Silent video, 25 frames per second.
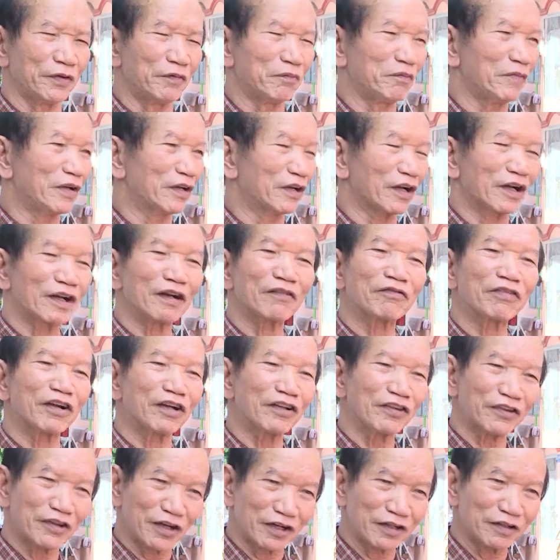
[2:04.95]
mình rất là
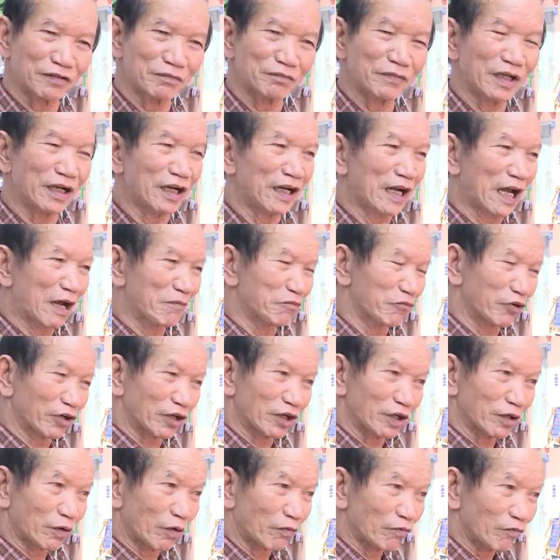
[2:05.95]
phấn chấn. Mình làm một
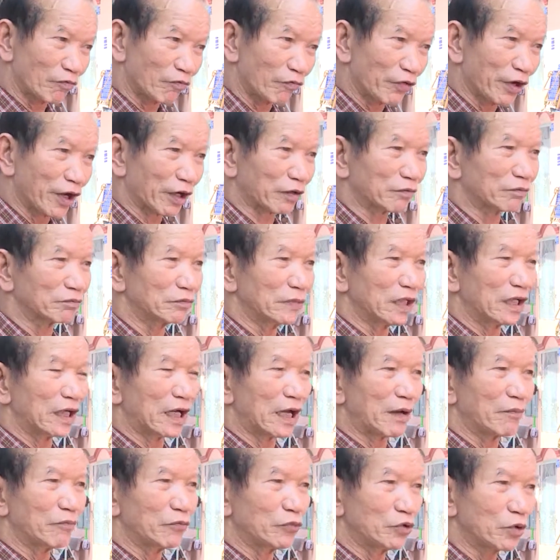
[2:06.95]
cái công việc, mình
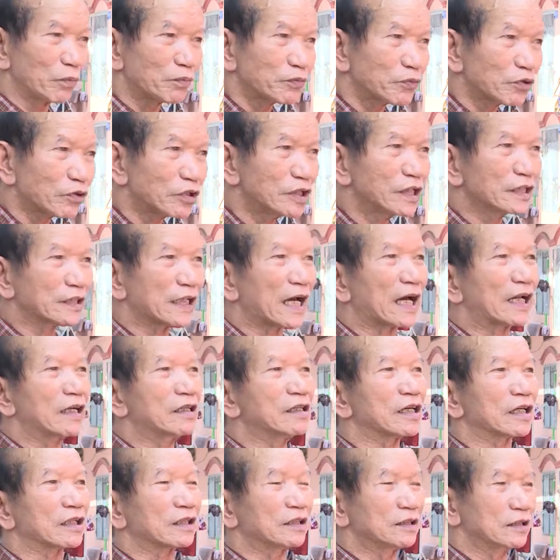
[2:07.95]
làm giúp cho người ta
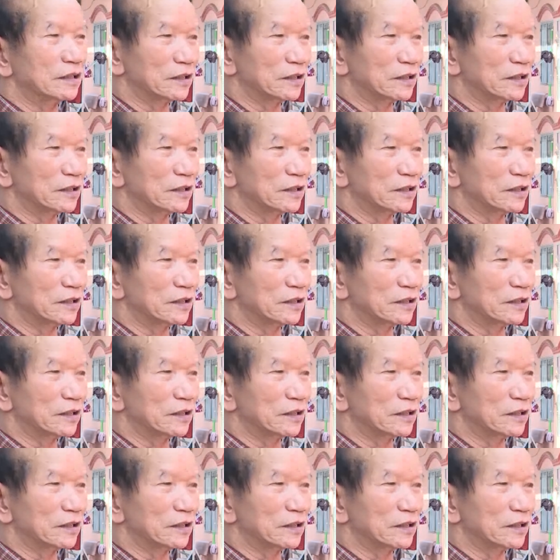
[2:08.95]
được